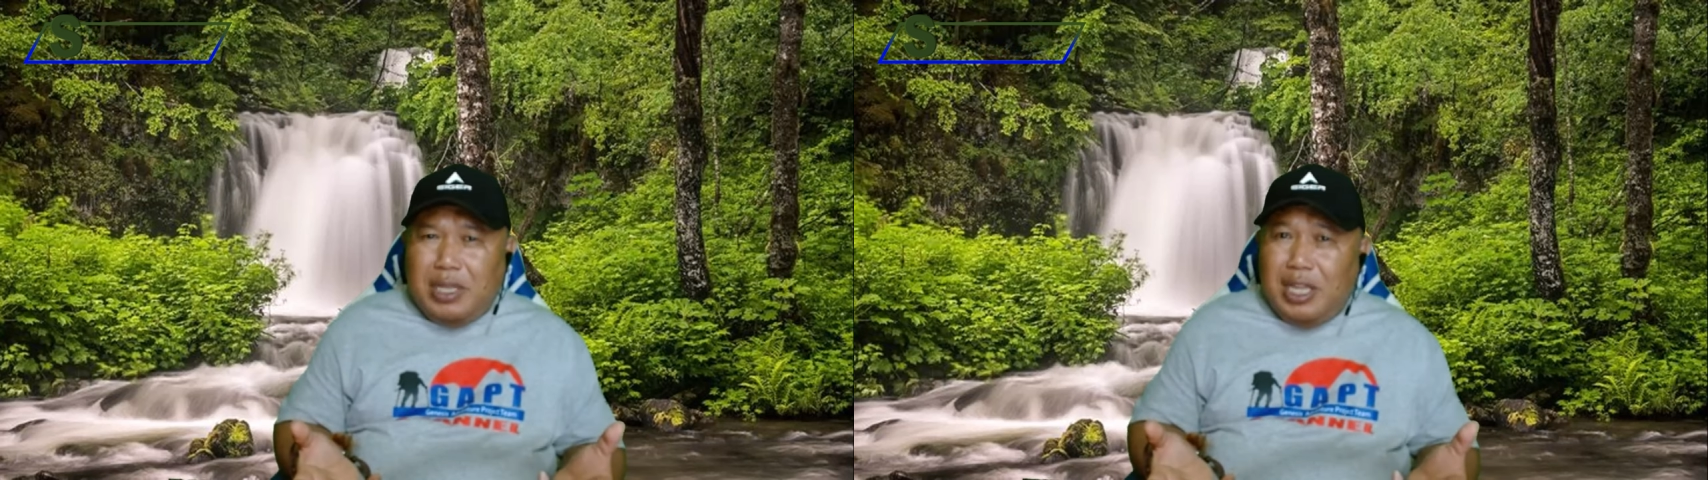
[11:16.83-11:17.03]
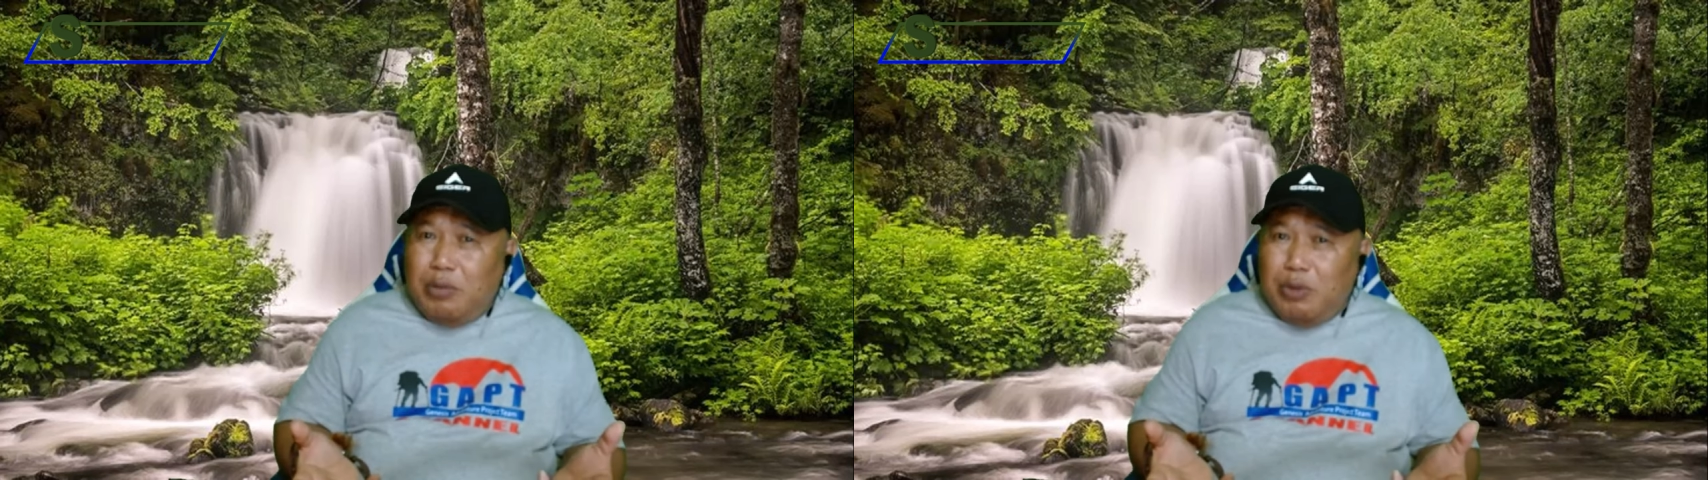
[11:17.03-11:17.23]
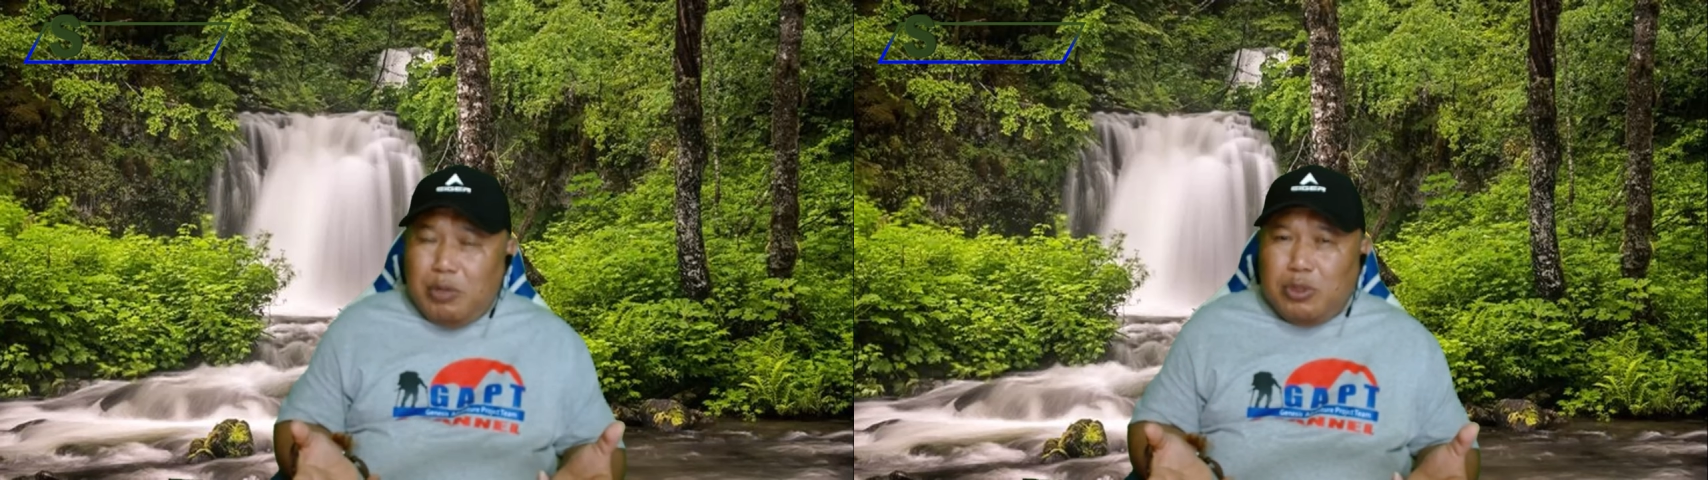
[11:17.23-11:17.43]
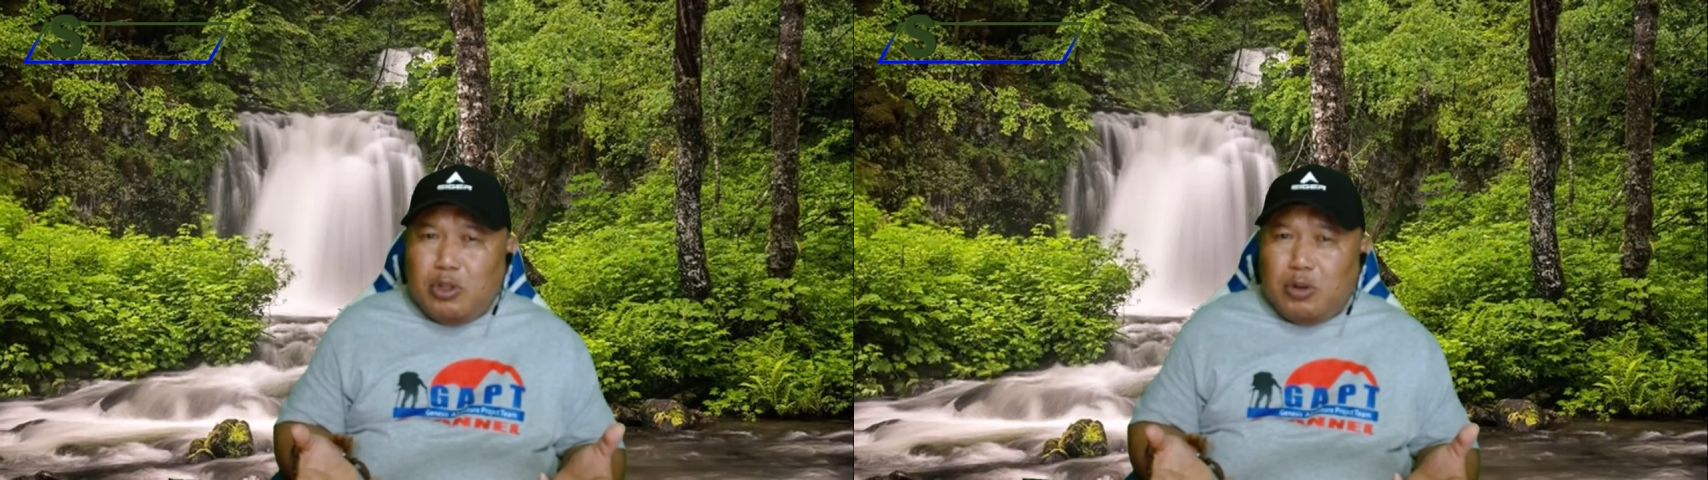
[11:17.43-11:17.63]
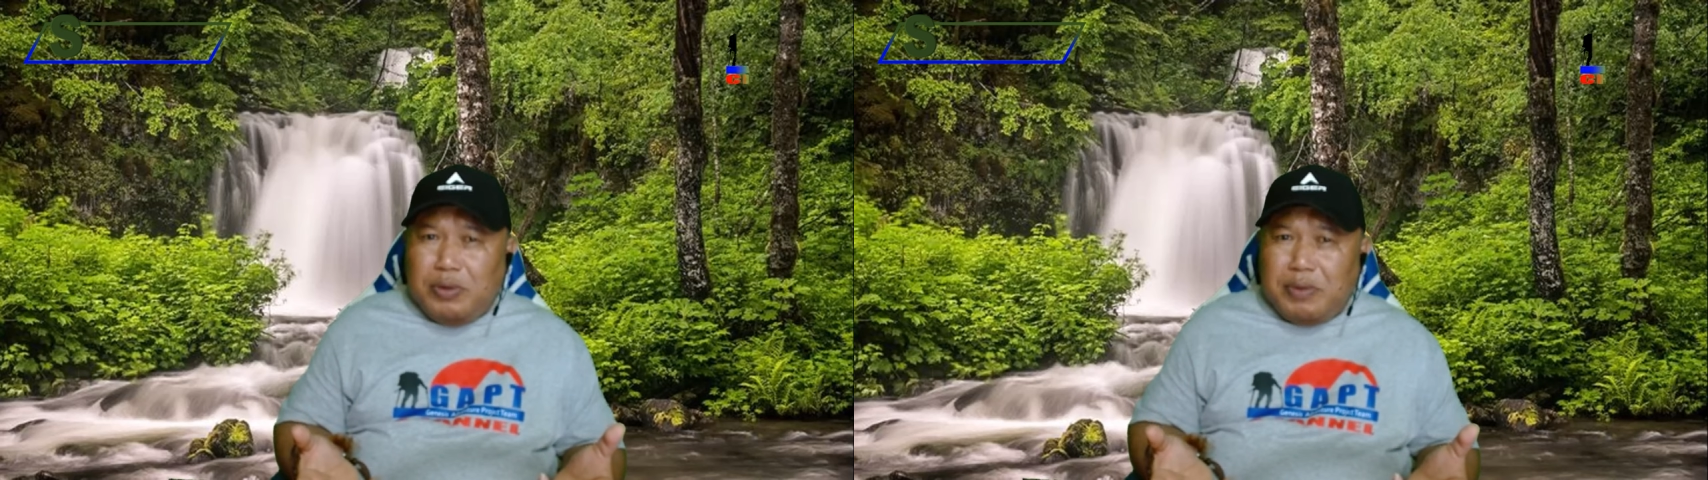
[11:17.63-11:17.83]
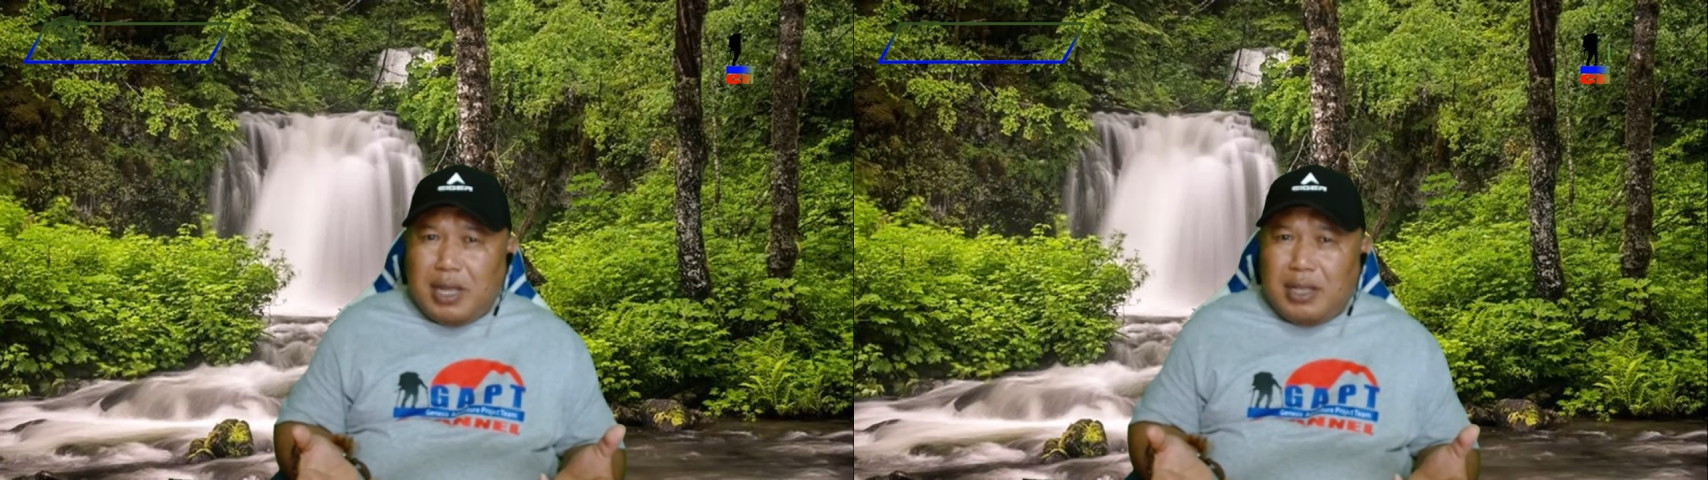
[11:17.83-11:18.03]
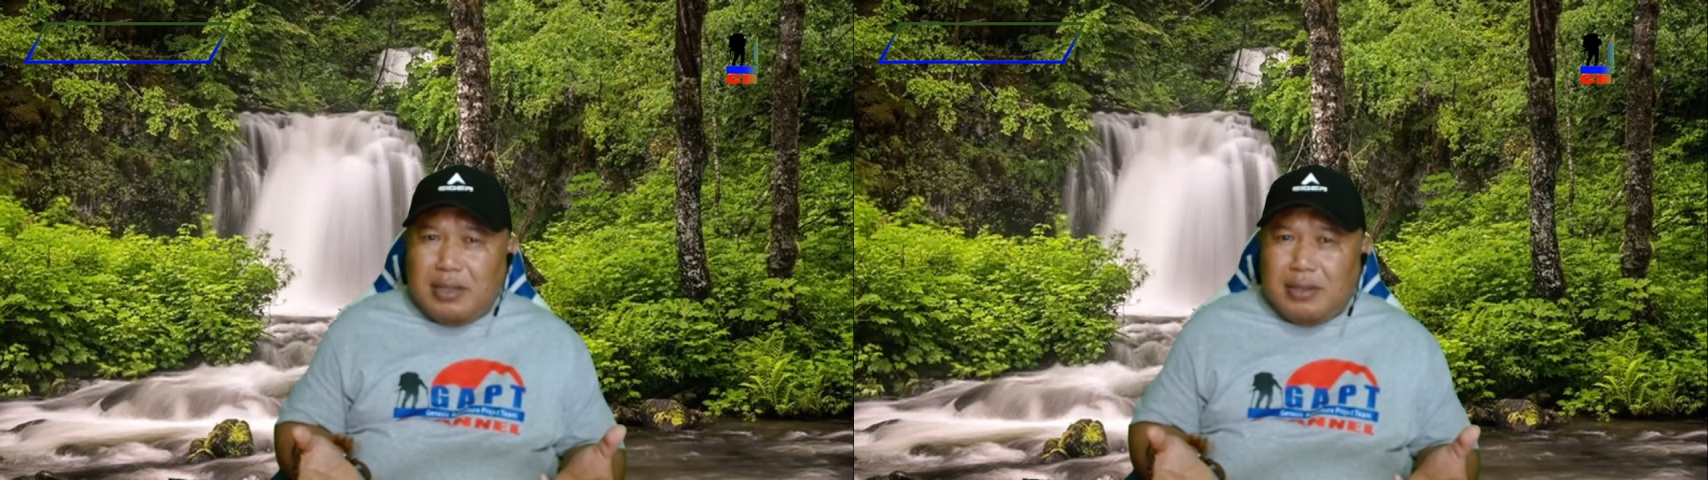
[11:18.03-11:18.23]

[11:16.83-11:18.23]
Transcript: ilmu-ilmu solo pipal